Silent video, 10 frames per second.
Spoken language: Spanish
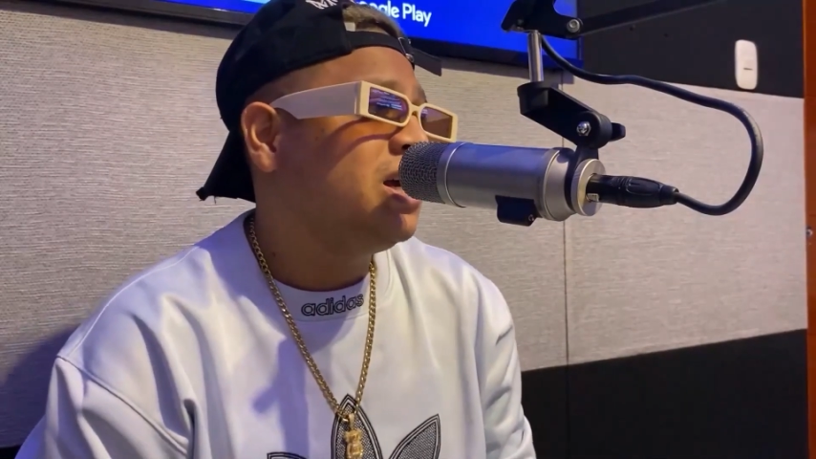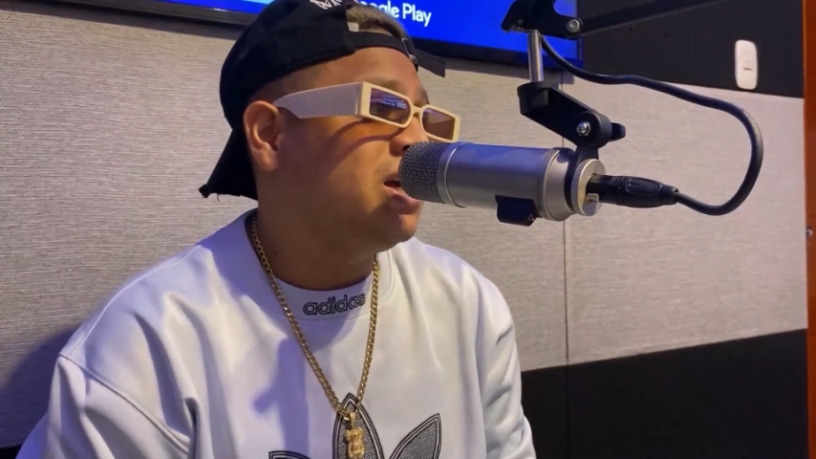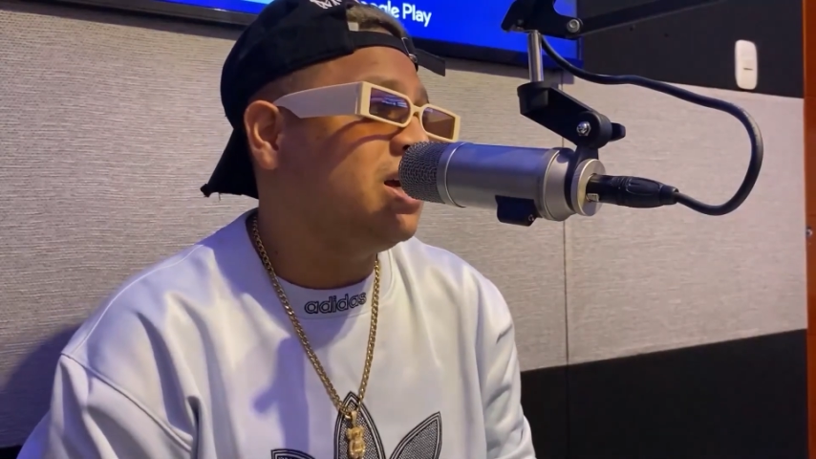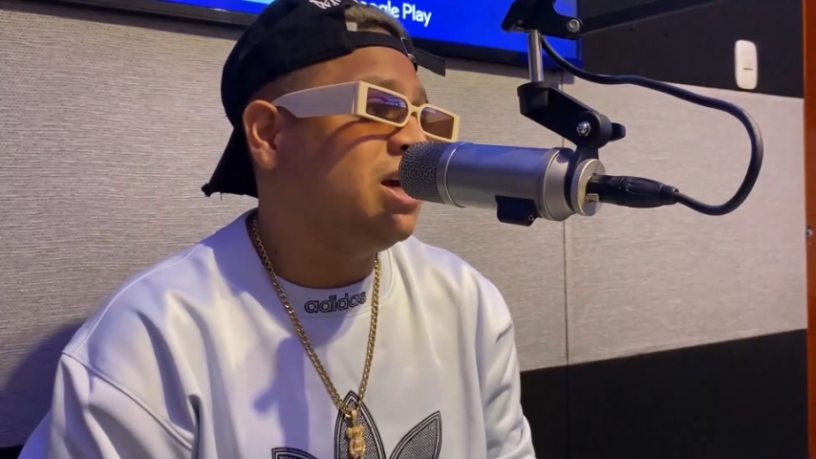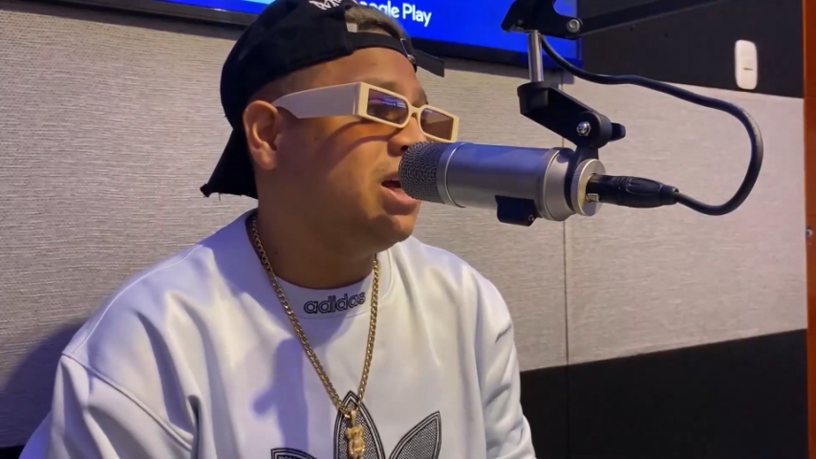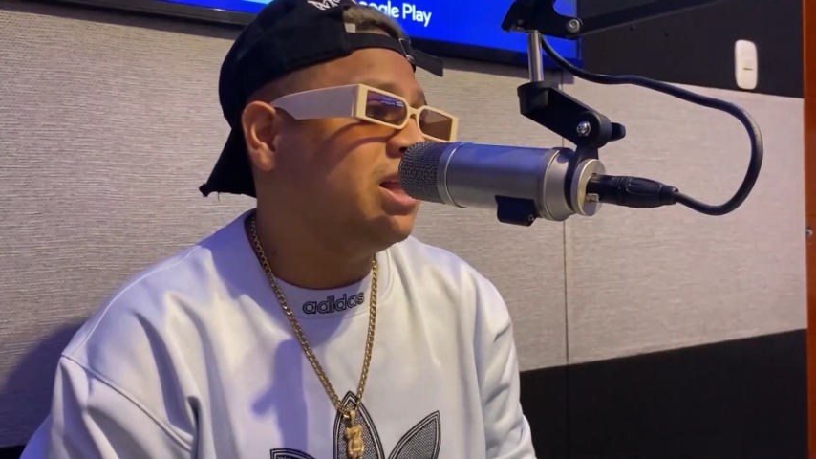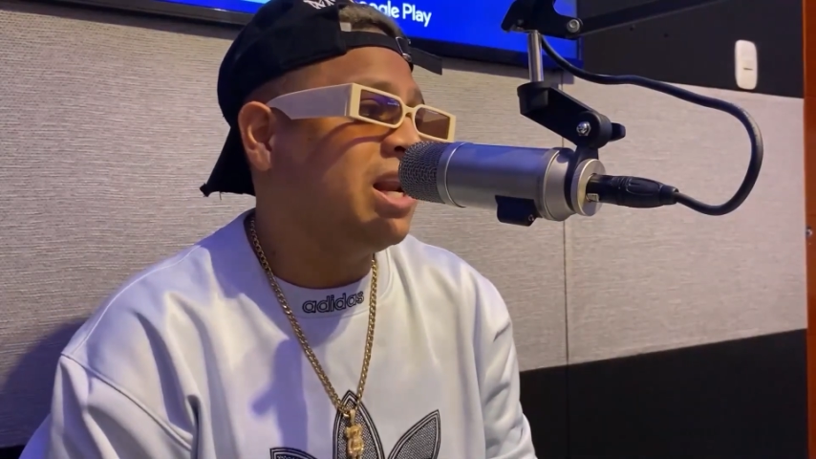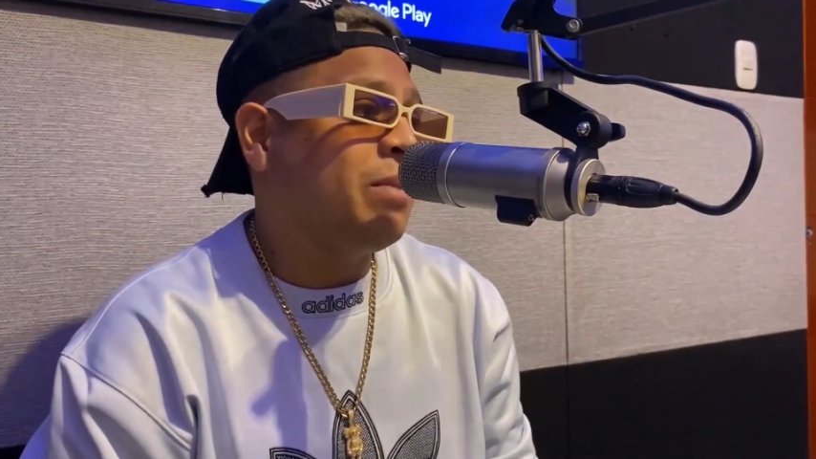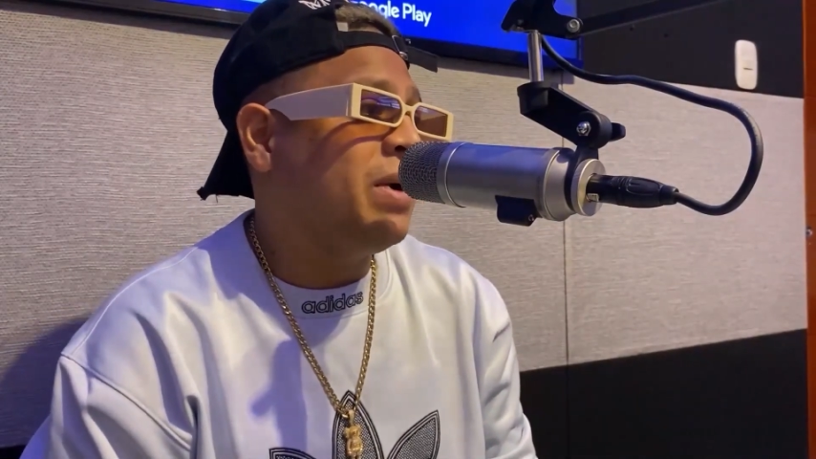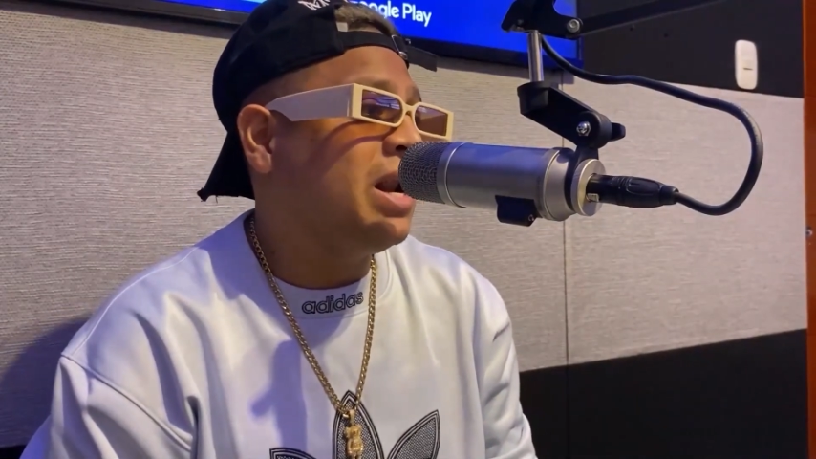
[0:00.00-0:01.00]
y de
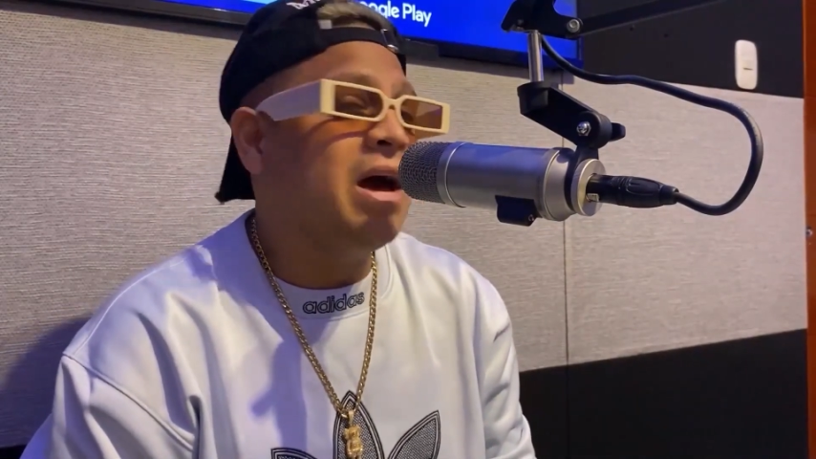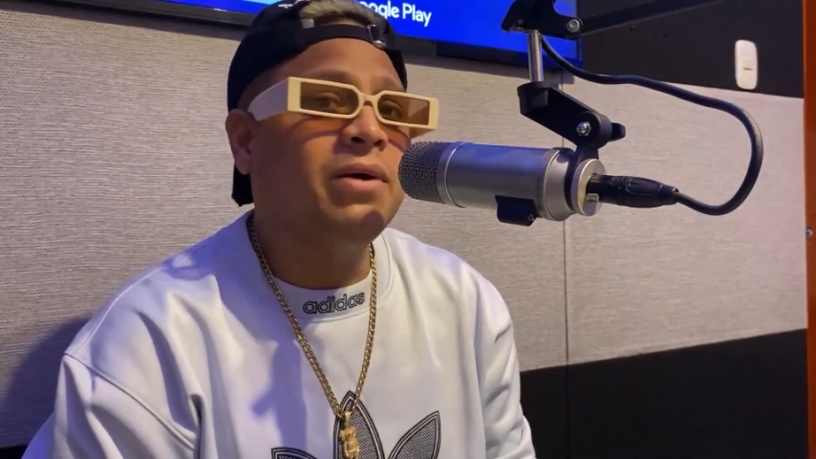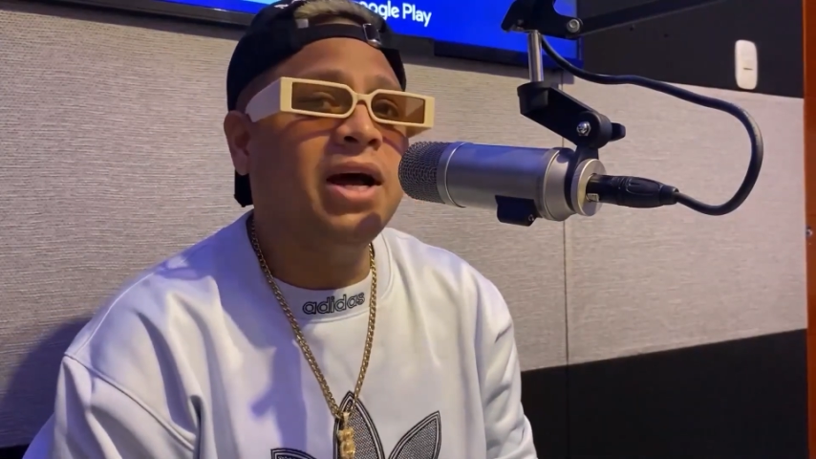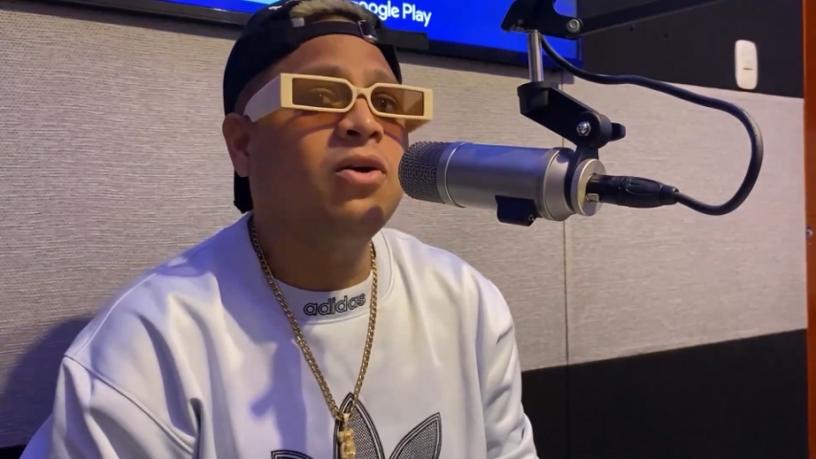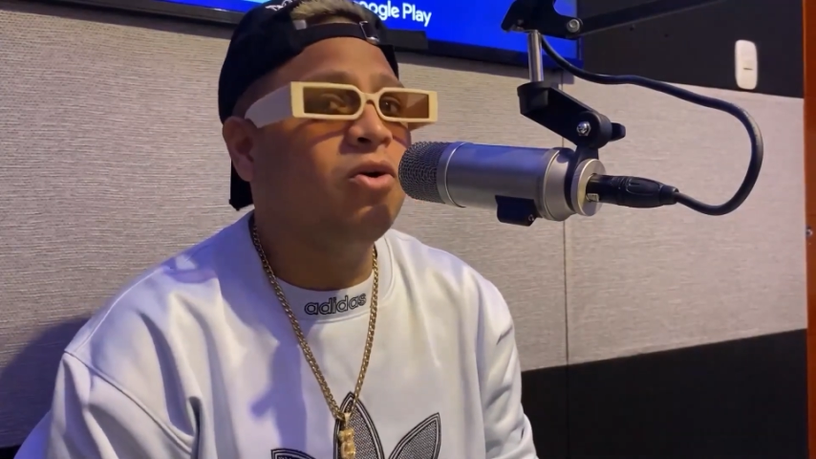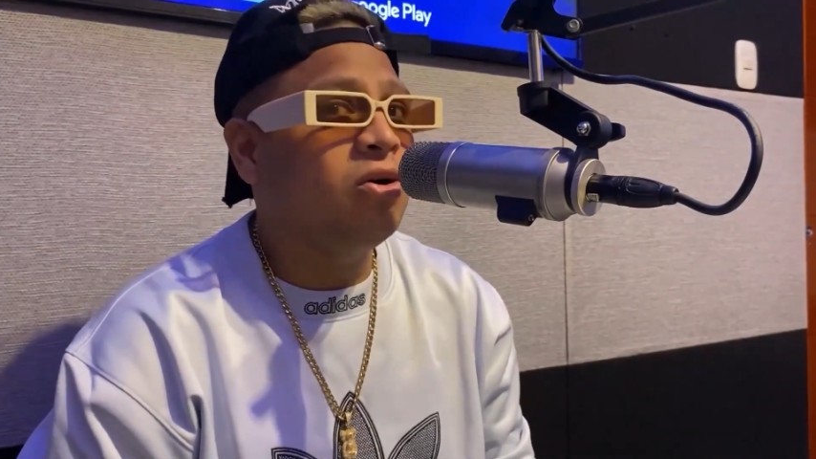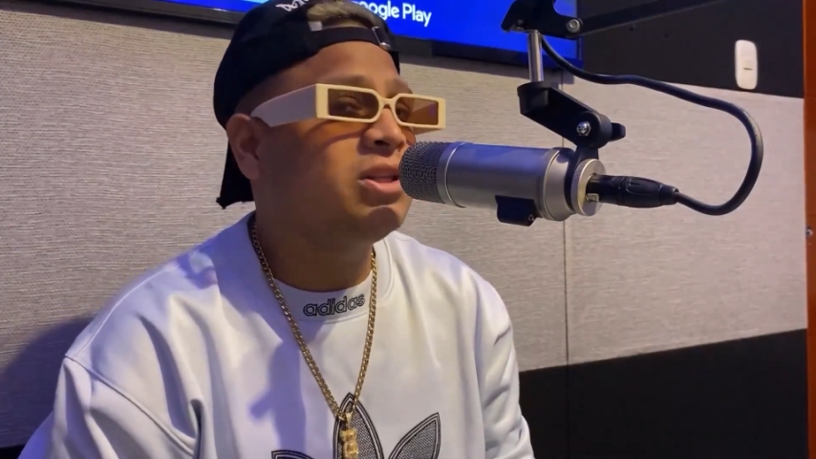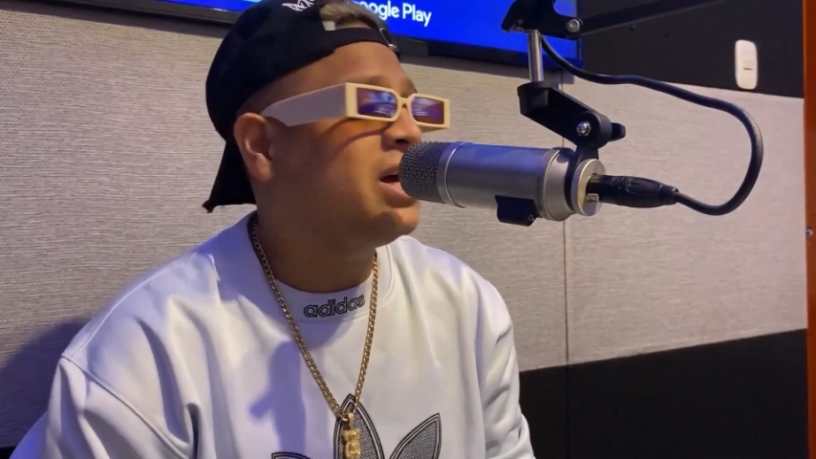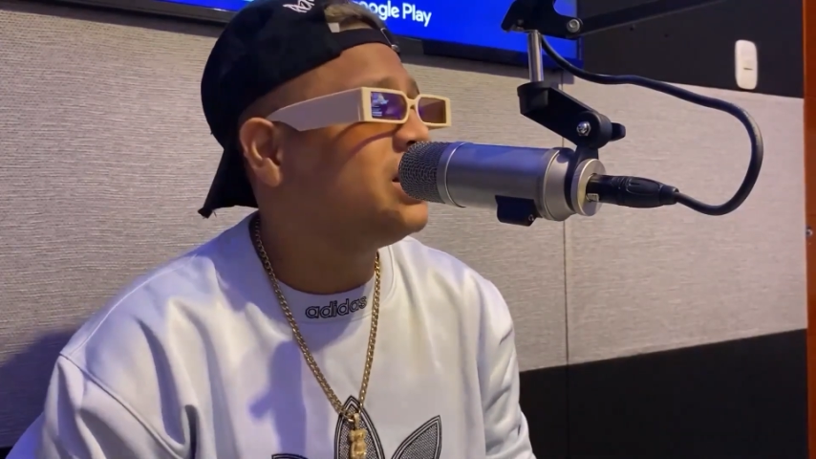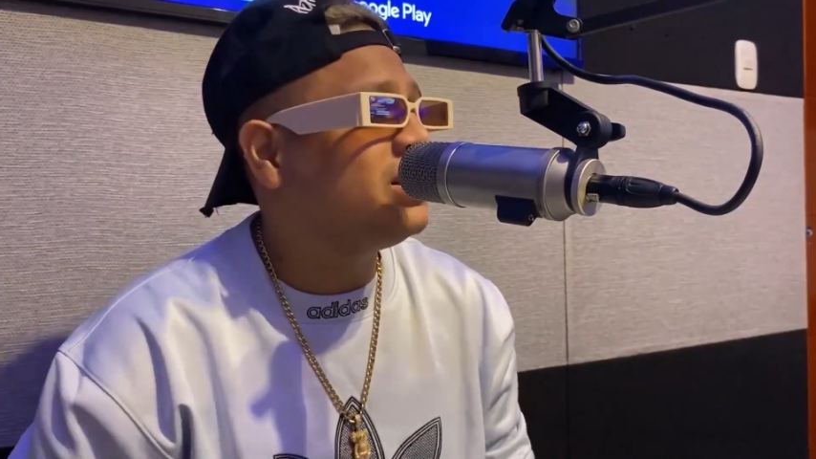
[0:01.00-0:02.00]
las palabras
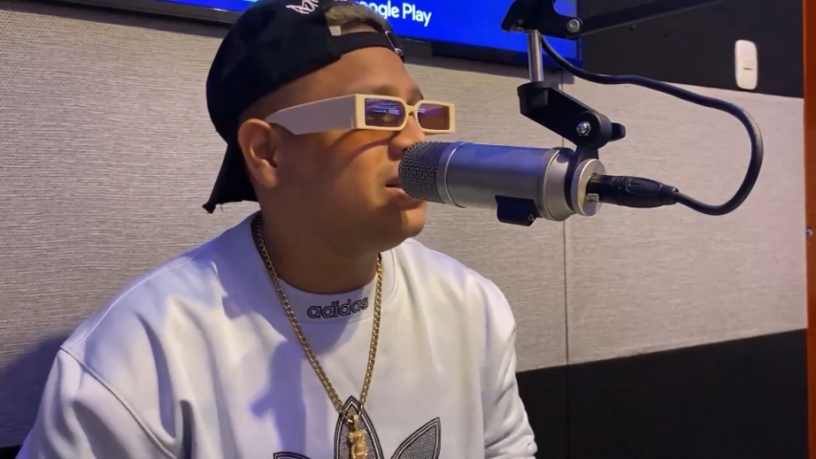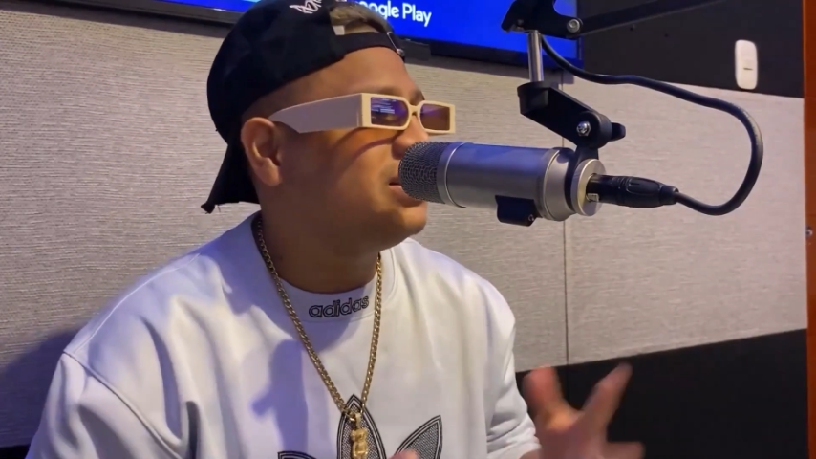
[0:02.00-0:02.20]
cortan